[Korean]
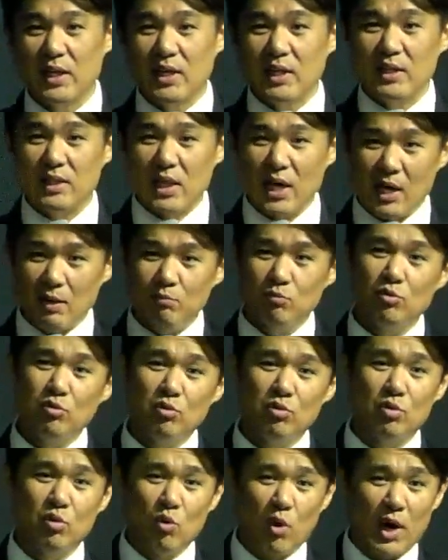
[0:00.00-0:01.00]

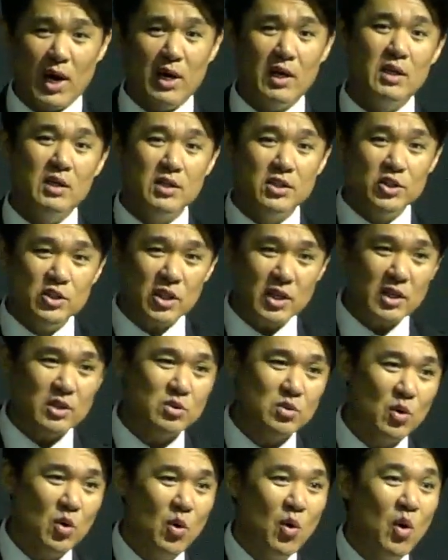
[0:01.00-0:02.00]
나무, 과일,
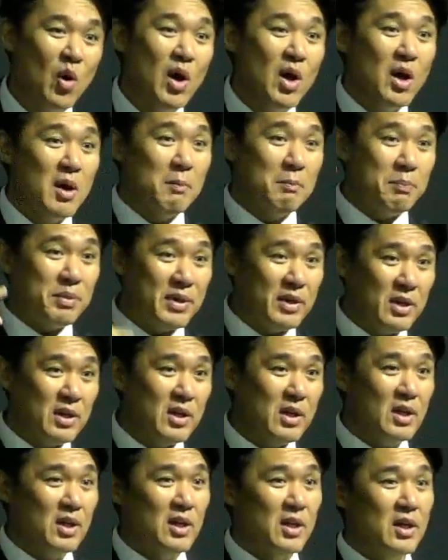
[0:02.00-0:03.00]
채소,
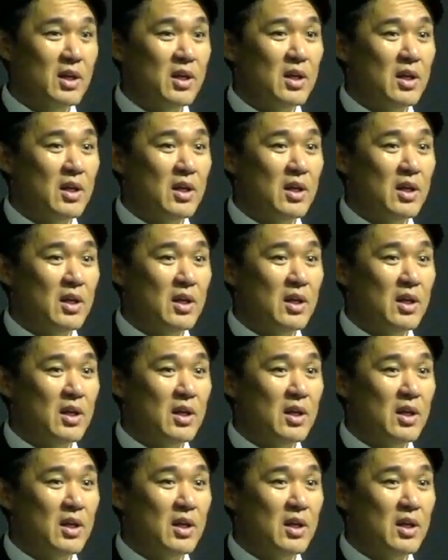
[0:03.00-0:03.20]
비,